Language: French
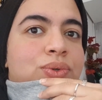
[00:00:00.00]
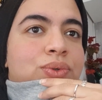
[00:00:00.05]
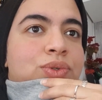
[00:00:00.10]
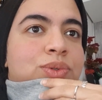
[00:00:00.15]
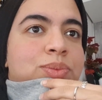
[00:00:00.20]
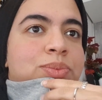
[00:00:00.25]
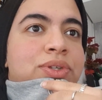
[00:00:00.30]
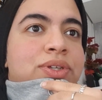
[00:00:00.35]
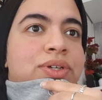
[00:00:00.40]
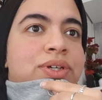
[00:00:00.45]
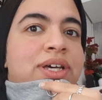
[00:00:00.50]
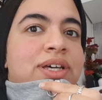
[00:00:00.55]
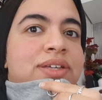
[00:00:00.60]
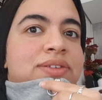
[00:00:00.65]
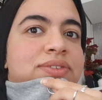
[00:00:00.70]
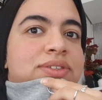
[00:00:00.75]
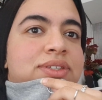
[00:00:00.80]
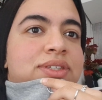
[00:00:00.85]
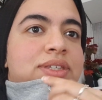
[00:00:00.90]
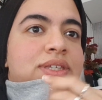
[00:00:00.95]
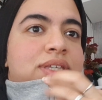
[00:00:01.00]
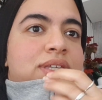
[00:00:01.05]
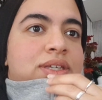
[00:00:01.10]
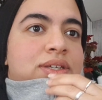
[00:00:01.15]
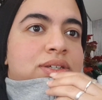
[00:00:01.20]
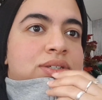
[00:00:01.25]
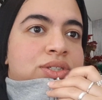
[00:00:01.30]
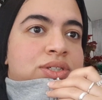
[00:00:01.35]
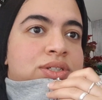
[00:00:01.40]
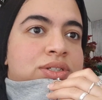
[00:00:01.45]
autobiographie
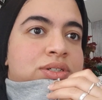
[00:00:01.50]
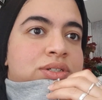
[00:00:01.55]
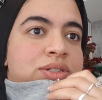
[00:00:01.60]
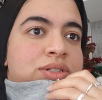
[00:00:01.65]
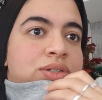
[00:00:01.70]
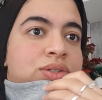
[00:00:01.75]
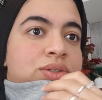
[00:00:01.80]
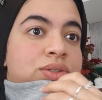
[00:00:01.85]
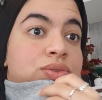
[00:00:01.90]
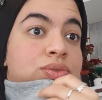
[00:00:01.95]
et j'ai un